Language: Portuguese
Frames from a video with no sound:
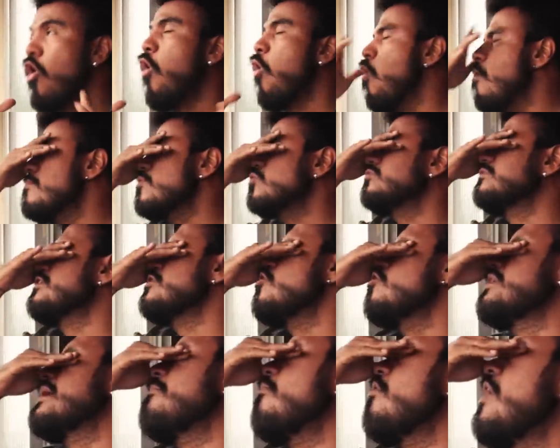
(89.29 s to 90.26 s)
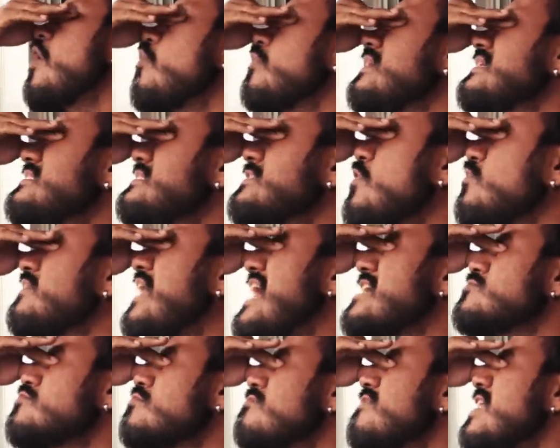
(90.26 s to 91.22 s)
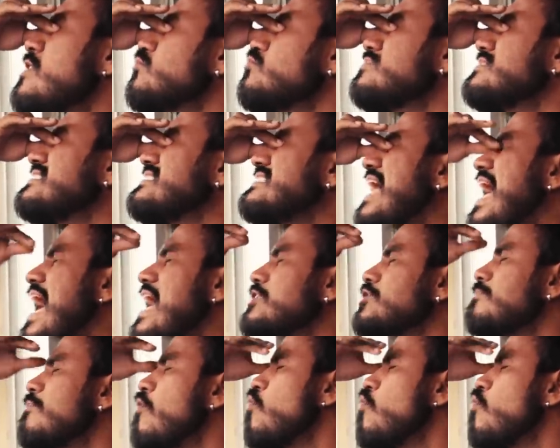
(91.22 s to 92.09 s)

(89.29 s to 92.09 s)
Ô meu Deus, na moral, que saudade do velho do set,